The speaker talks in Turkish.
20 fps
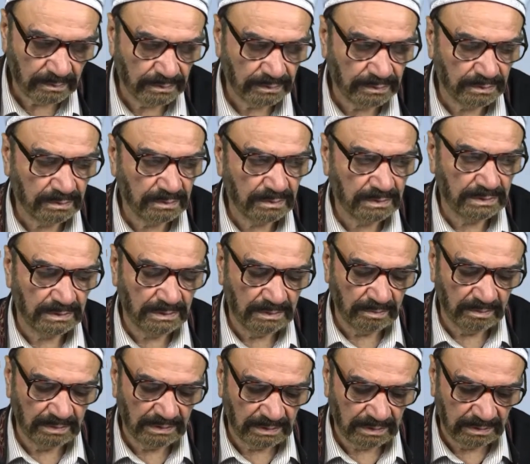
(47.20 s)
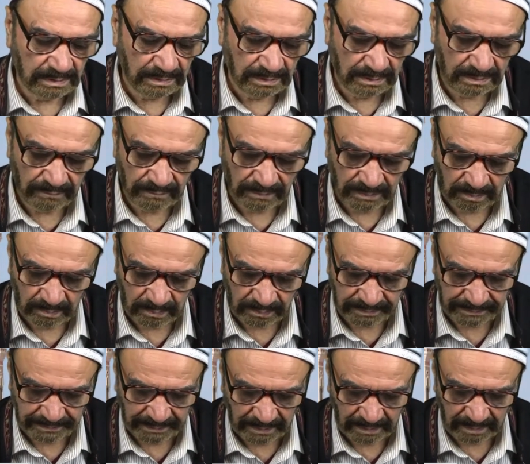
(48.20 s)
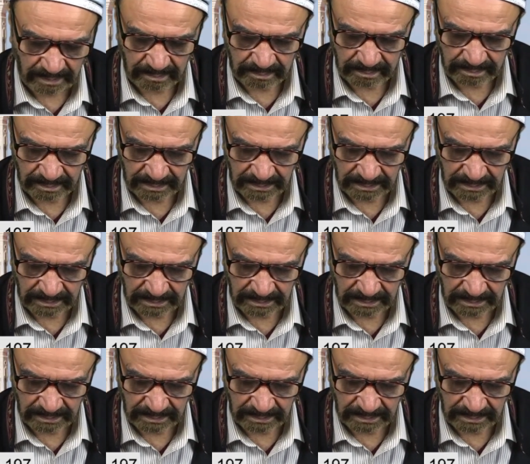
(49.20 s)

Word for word: Çok kıymetli ve muhterem